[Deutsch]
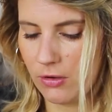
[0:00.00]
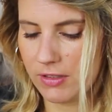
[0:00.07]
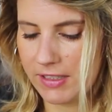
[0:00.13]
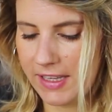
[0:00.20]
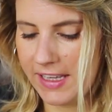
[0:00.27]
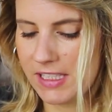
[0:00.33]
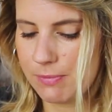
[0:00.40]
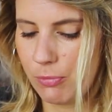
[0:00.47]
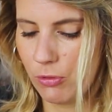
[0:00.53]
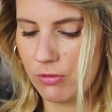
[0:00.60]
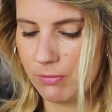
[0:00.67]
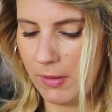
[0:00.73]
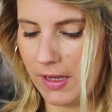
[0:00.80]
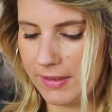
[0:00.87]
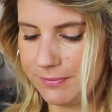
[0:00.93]
auch einen
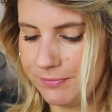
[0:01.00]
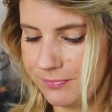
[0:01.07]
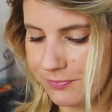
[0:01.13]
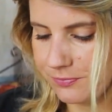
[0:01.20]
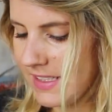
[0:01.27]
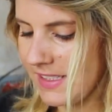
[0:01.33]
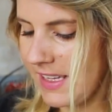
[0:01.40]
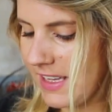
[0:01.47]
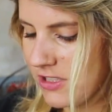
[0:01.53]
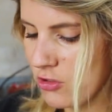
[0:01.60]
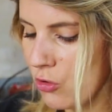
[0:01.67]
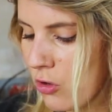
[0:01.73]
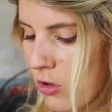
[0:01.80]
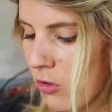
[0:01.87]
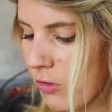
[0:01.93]
Keksboden machen. Das heißt,
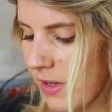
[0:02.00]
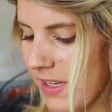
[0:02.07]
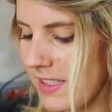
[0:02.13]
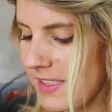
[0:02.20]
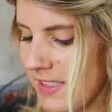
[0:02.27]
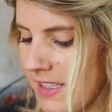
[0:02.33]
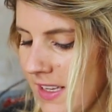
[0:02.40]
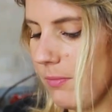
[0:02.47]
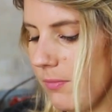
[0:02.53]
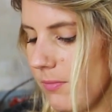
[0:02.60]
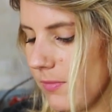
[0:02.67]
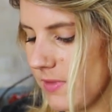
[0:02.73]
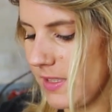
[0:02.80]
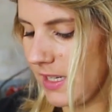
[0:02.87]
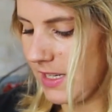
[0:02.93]
Schokokookies
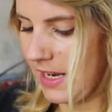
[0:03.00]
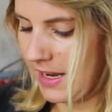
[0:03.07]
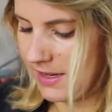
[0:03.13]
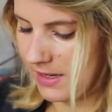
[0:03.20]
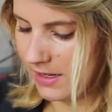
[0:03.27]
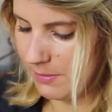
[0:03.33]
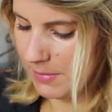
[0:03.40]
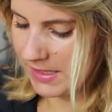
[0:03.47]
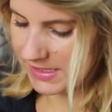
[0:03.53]
im Zerkleinerer